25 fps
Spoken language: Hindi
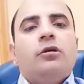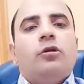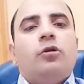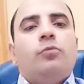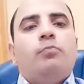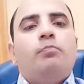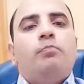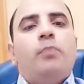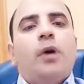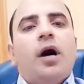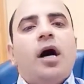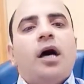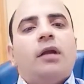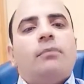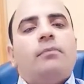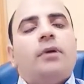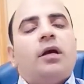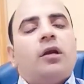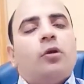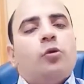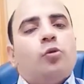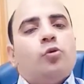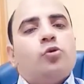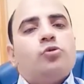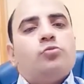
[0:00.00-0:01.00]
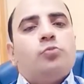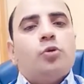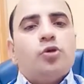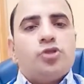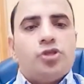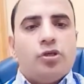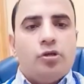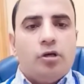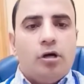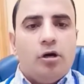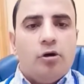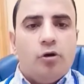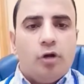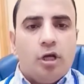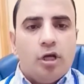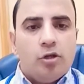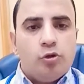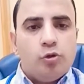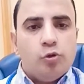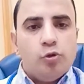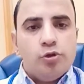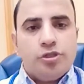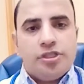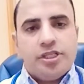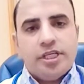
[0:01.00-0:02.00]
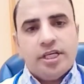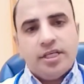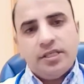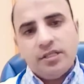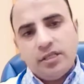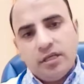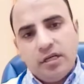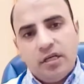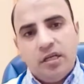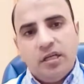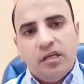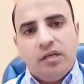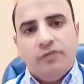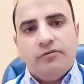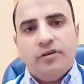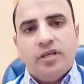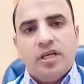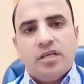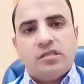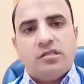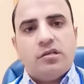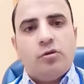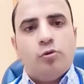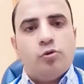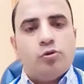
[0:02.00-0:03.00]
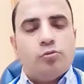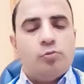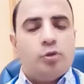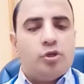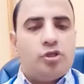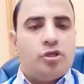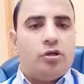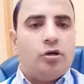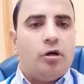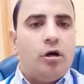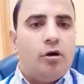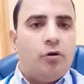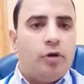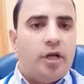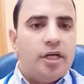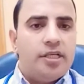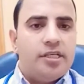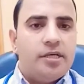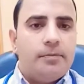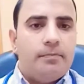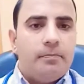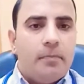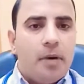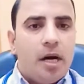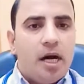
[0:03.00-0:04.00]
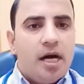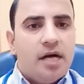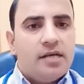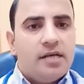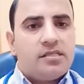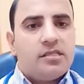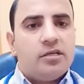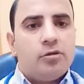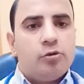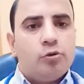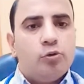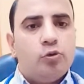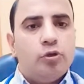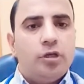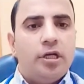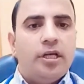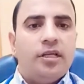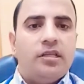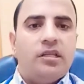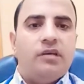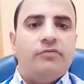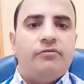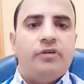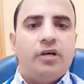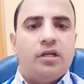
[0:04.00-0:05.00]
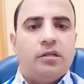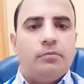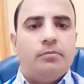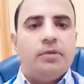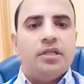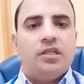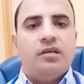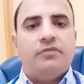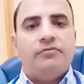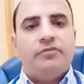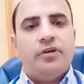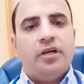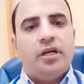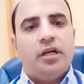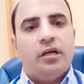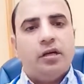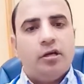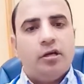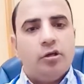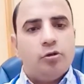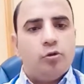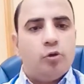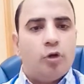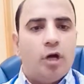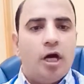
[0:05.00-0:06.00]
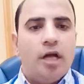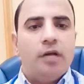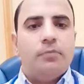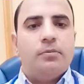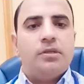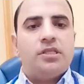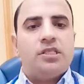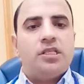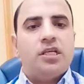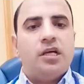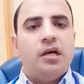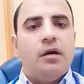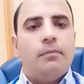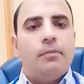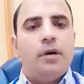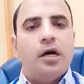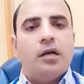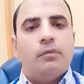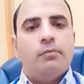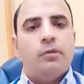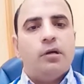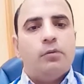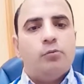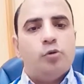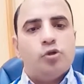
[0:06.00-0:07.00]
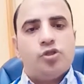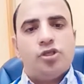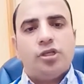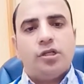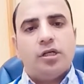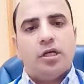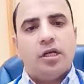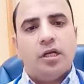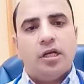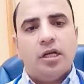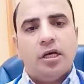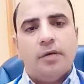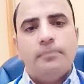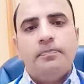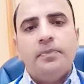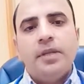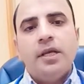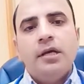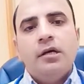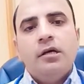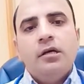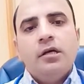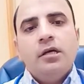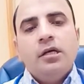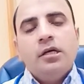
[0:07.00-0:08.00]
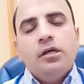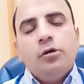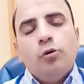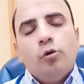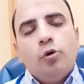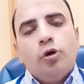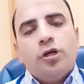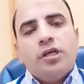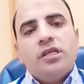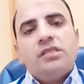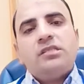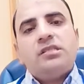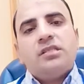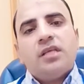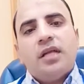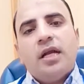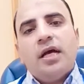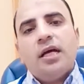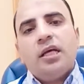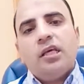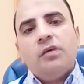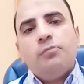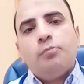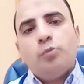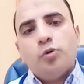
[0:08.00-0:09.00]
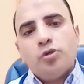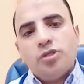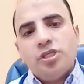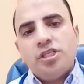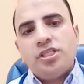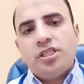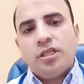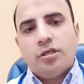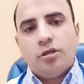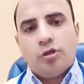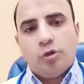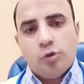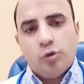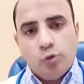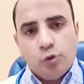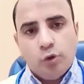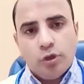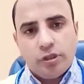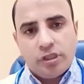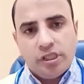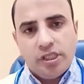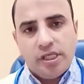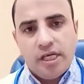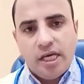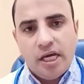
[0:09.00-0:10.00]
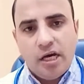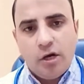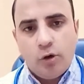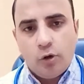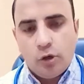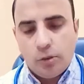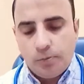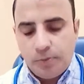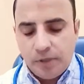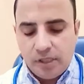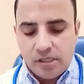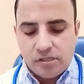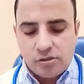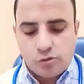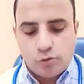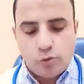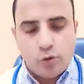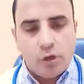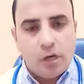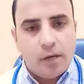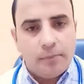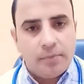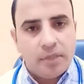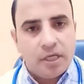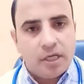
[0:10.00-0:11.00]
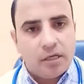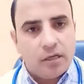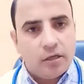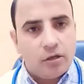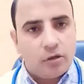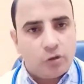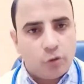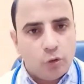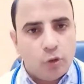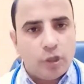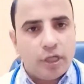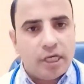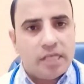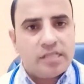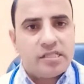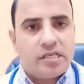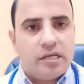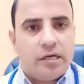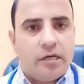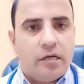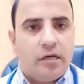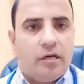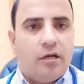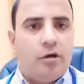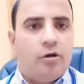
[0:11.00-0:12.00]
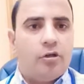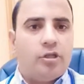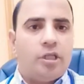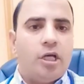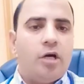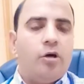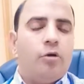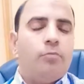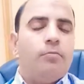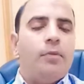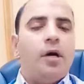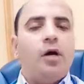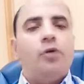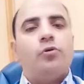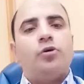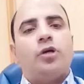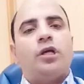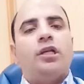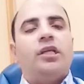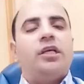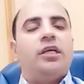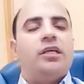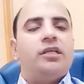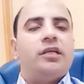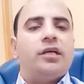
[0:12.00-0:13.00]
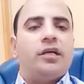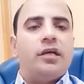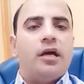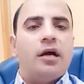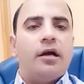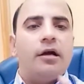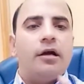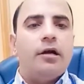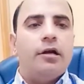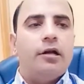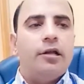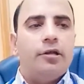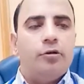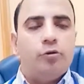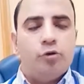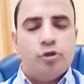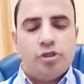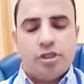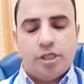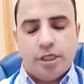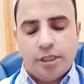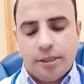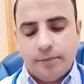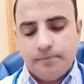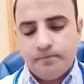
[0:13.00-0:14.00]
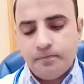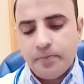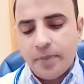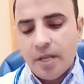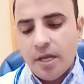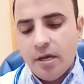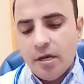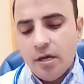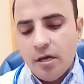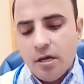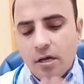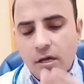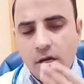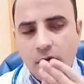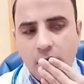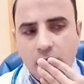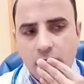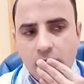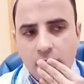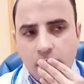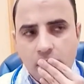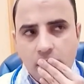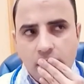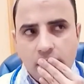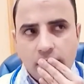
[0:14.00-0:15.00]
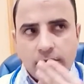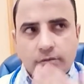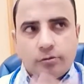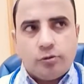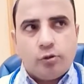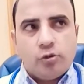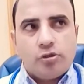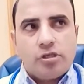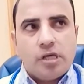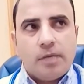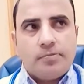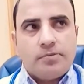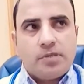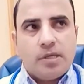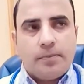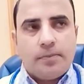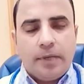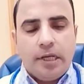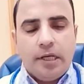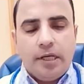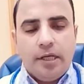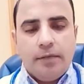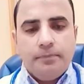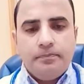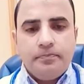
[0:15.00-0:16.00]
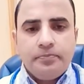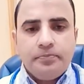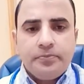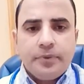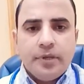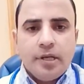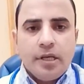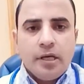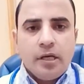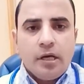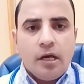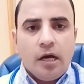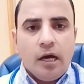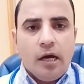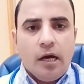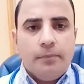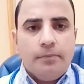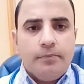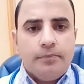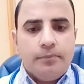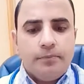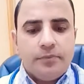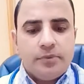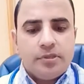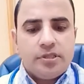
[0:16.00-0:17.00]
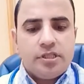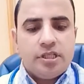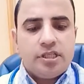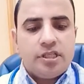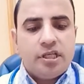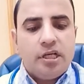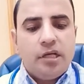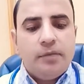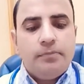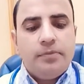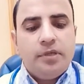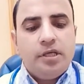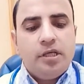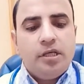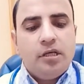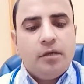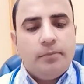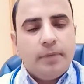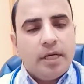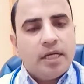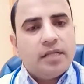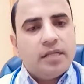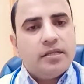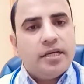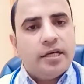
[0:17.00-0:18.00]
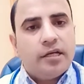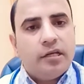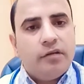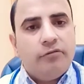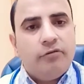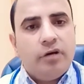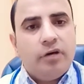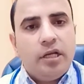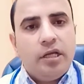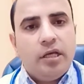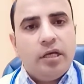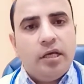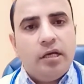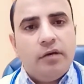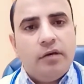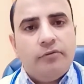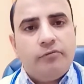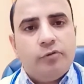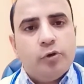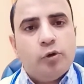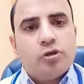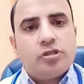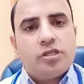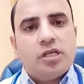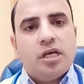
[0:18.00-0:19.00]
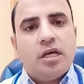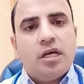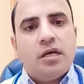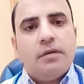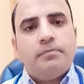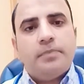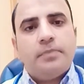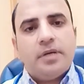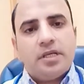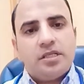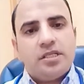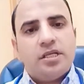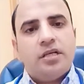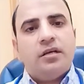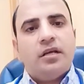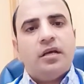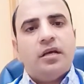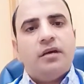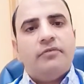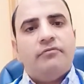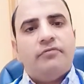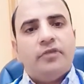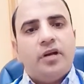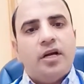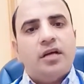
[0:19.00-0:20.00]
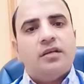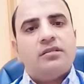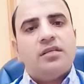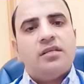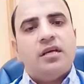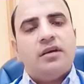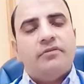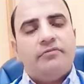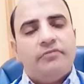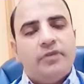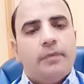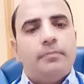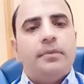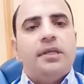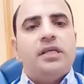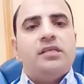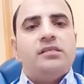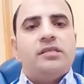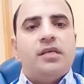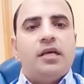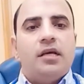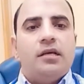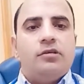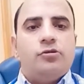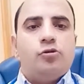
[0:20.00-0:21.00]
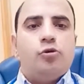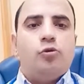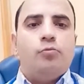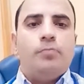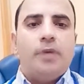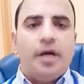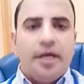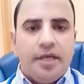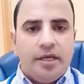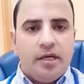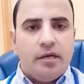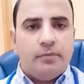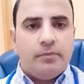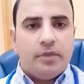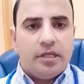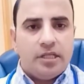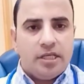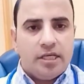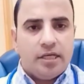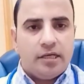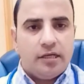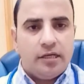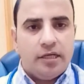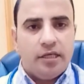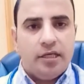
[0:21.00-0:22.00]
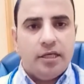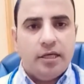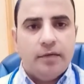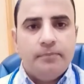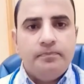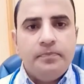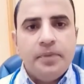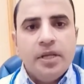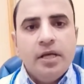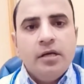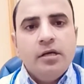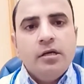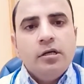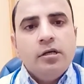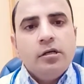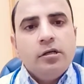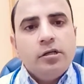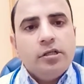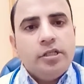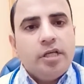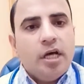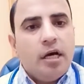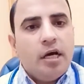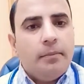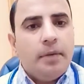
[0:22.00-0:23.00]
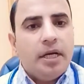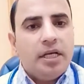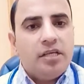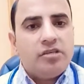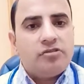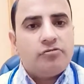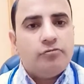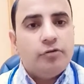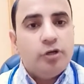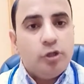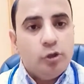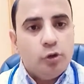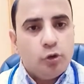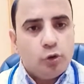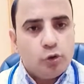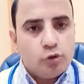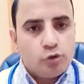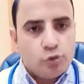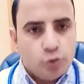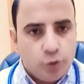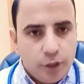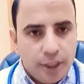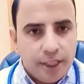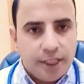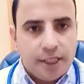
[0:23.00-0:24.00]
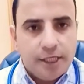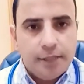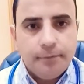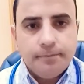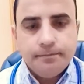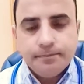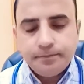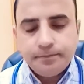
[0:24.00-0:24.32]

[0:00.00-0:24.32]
बार बार लूज मोशन का होना दूध चेंज करने की वजह से लूज मोशन का होना या माँ से दूध लेते वक्त मदर फीडिंग के दौरान बच्चे का बार बार मोशन करना और इस तरह की पोजीशन क्यों होती है और फिर इसको हमने कंट्रोल कैसे करना होता है और माओ के लिए ये क्या गाइडलाइन होनी चाहिए तो सबसे पहले हम जितने भी हमारे देखने वाले हैं व्यूअर्स हैं पेशेंट हैं फ्रेंड्स हैं फैमिलीज़ हैं जो माएँ हमें देख रही हैं या हमारी इस वीडियो को सुनेगी